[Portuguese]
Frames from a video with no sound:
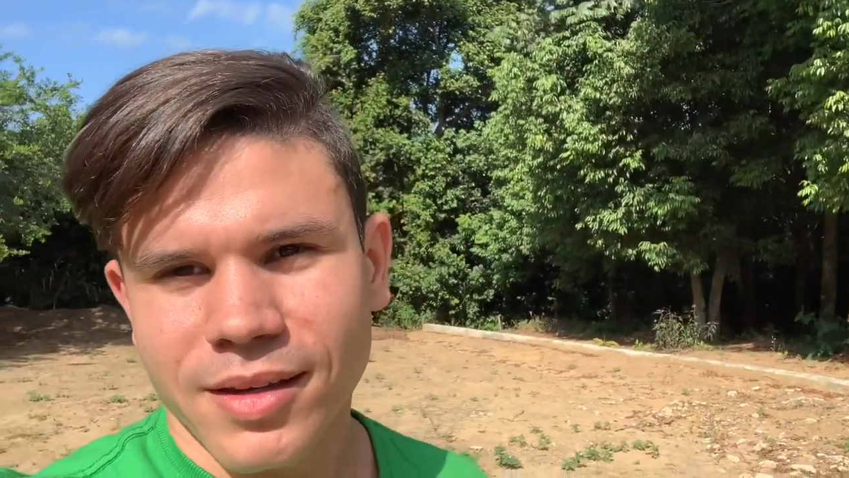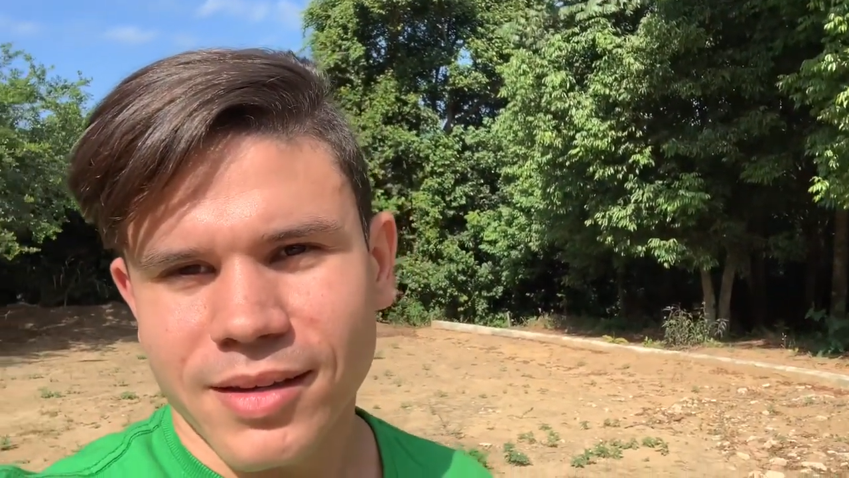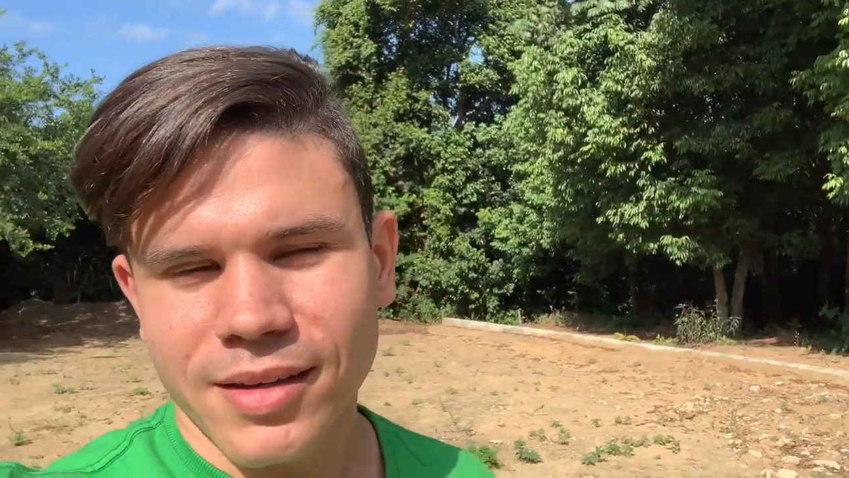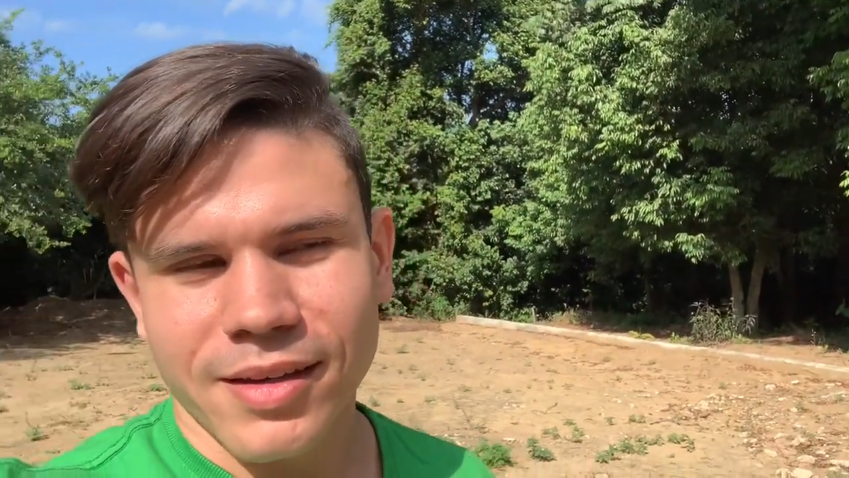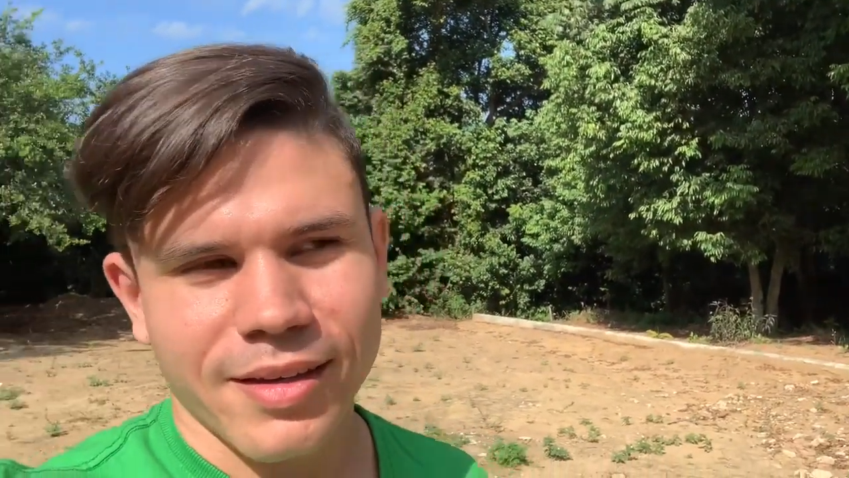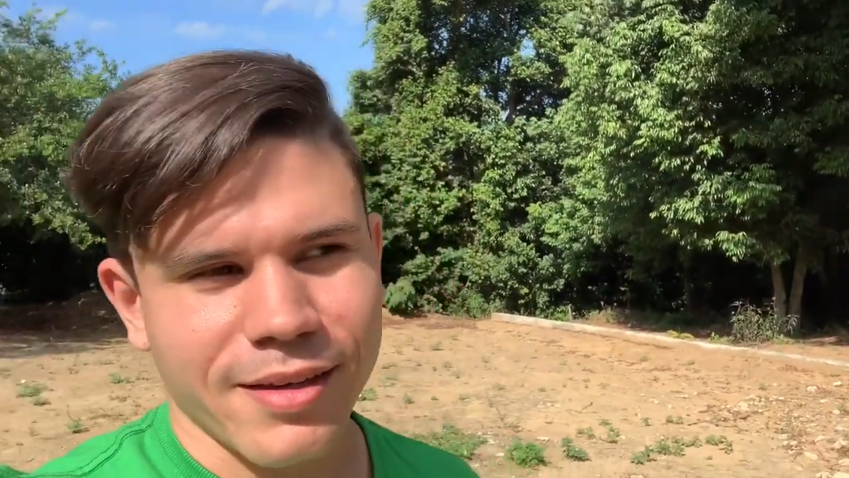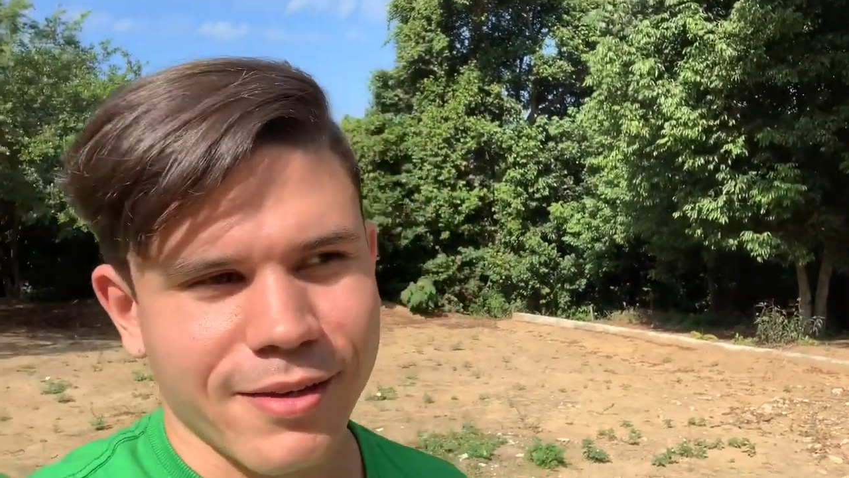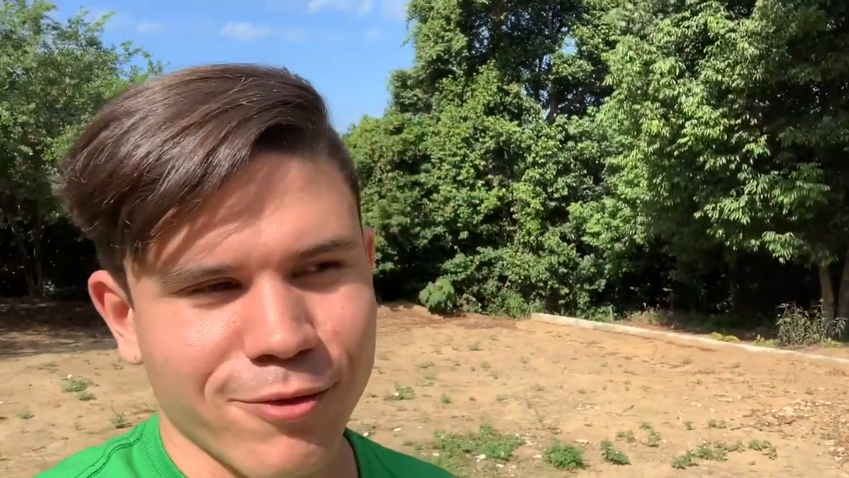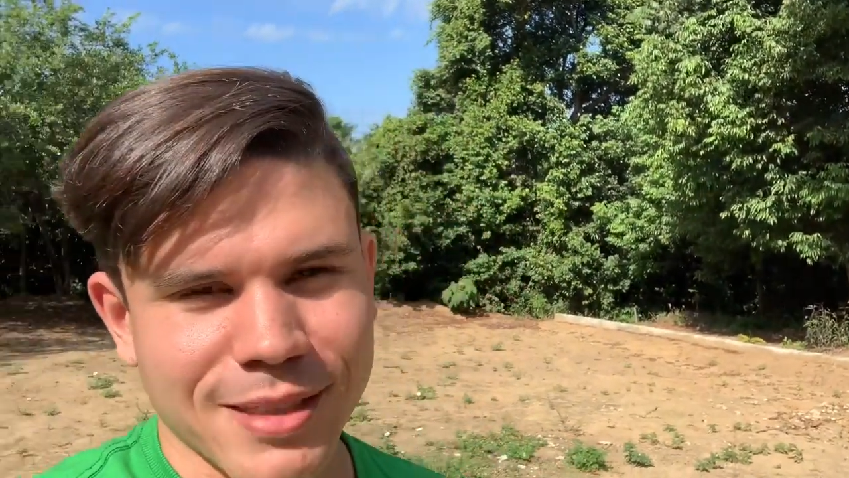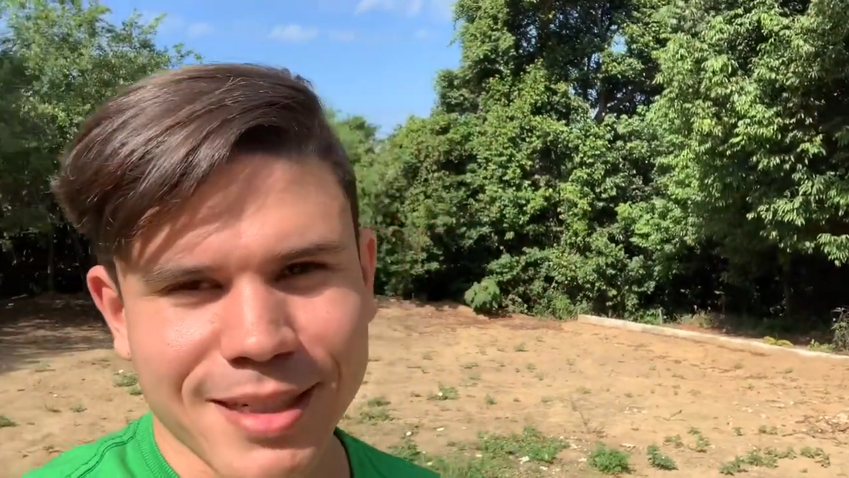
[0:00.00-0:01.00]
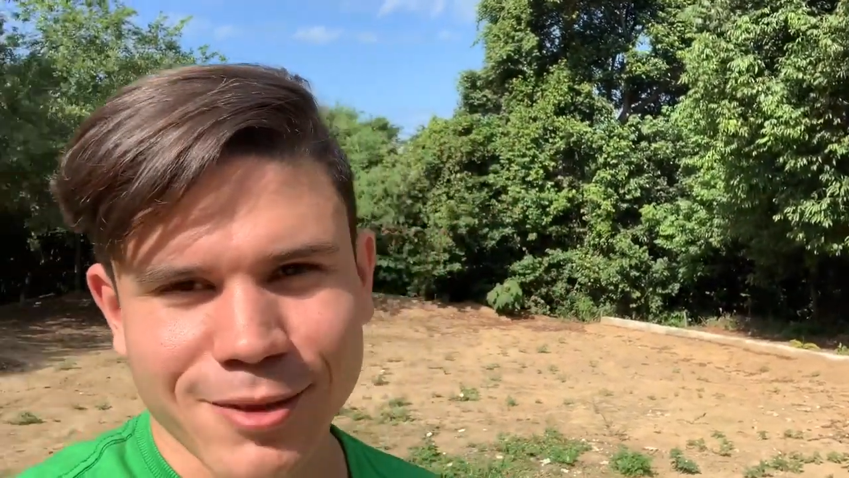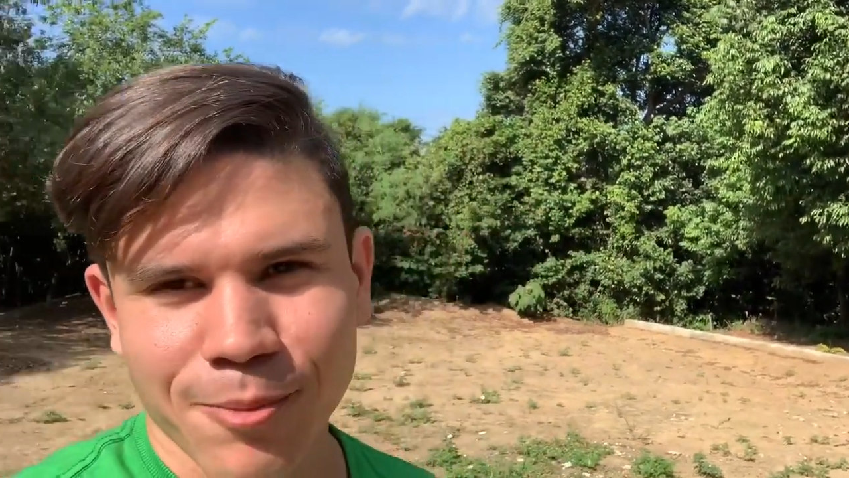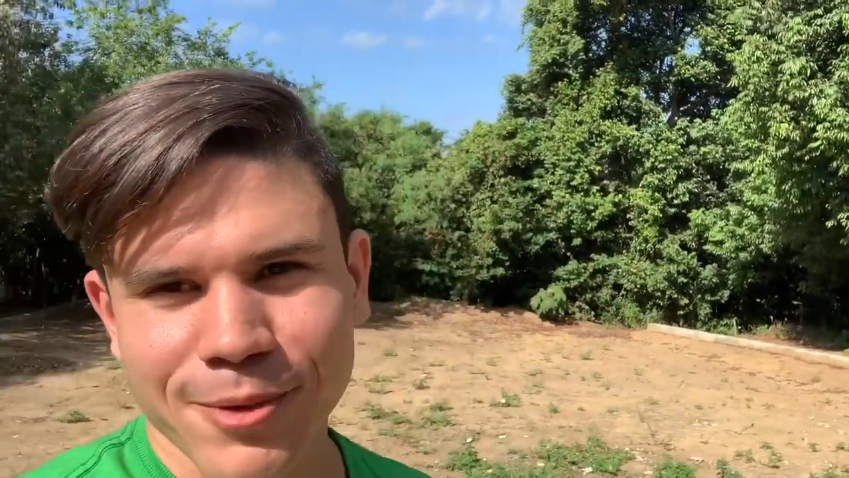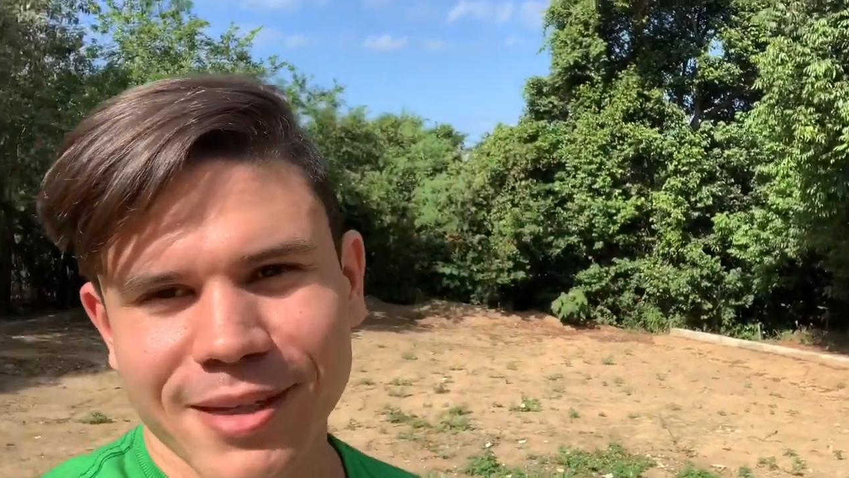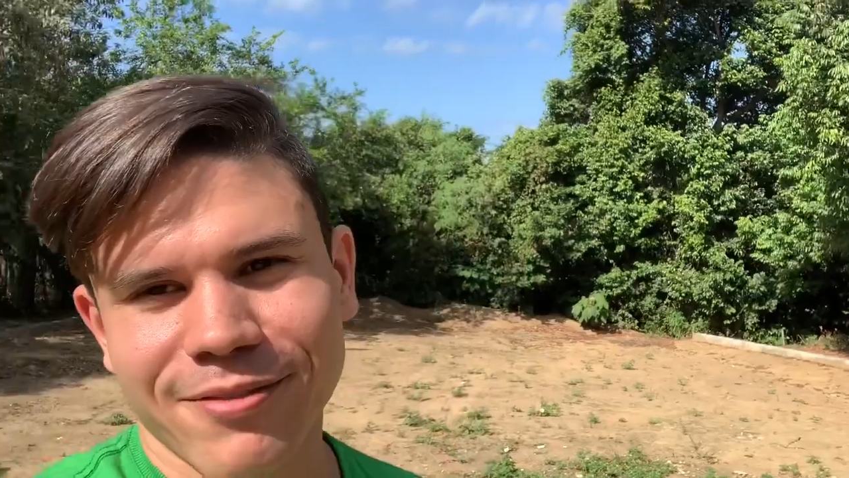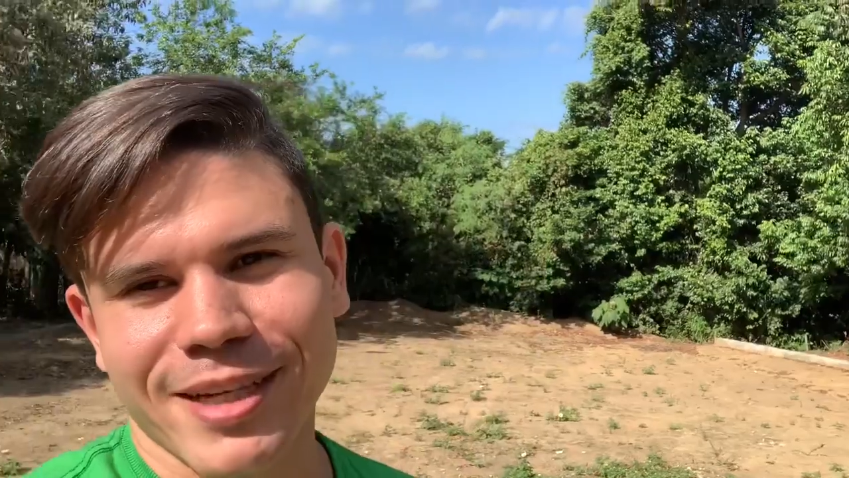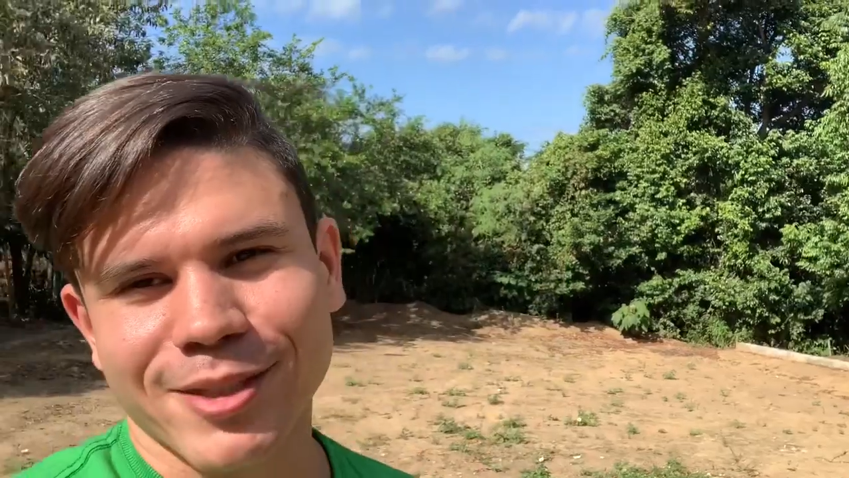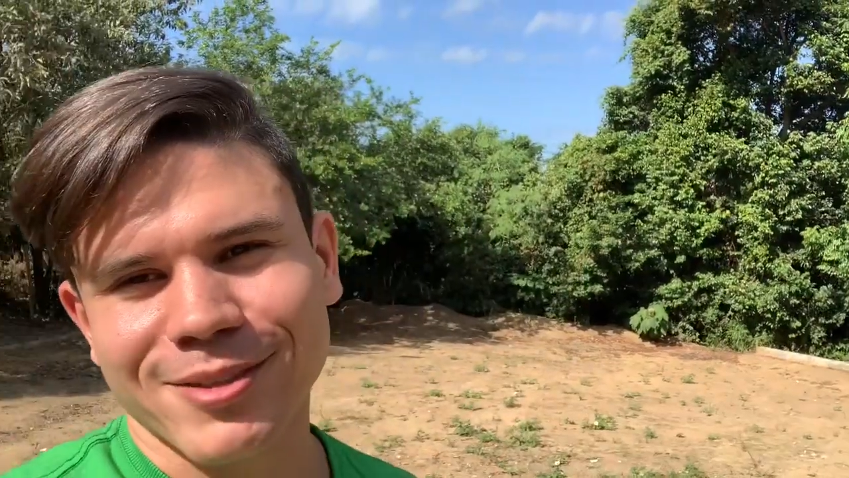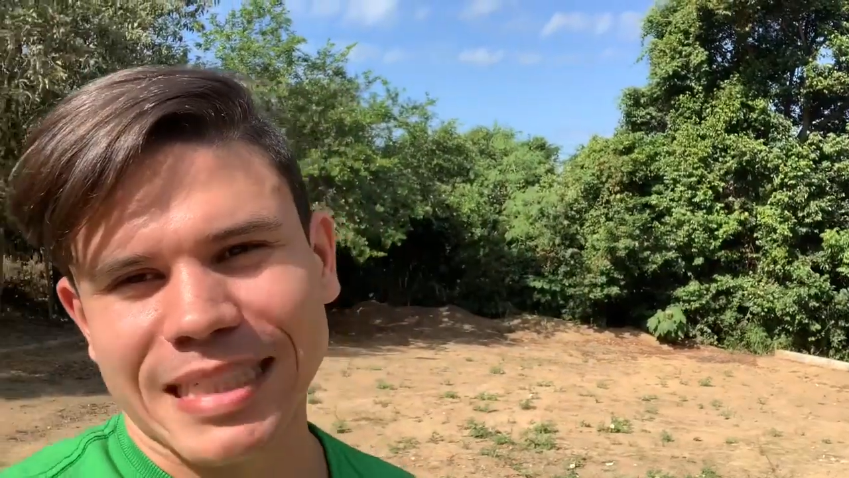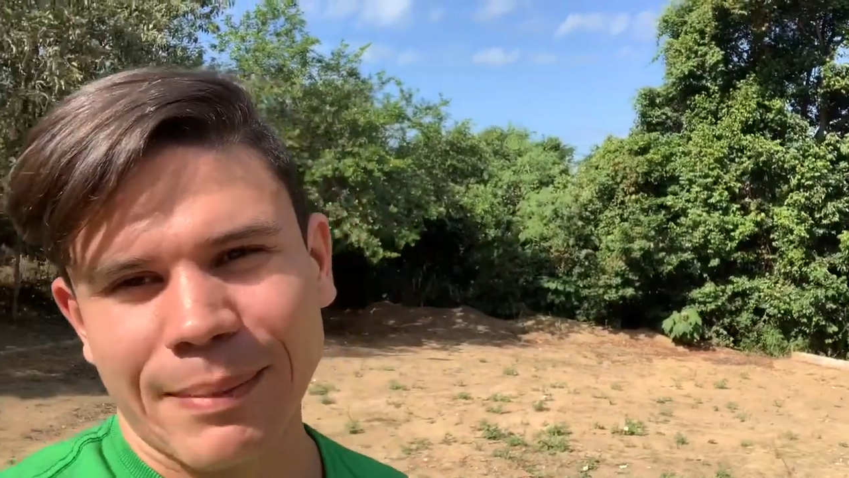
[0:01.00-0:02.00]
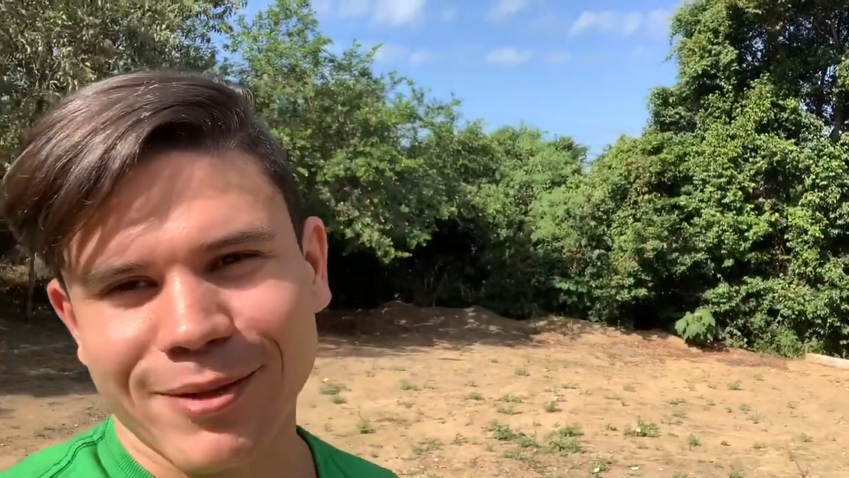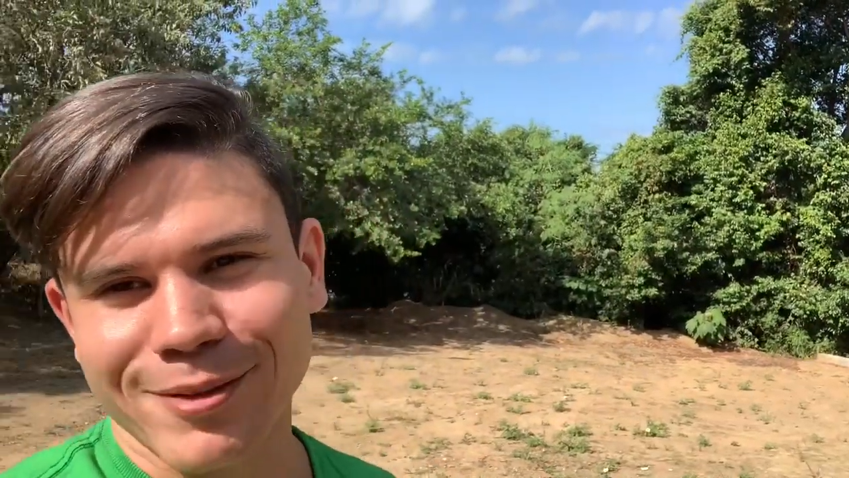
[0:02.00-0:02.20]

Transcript: E vocês vão poder ver isso sempre nos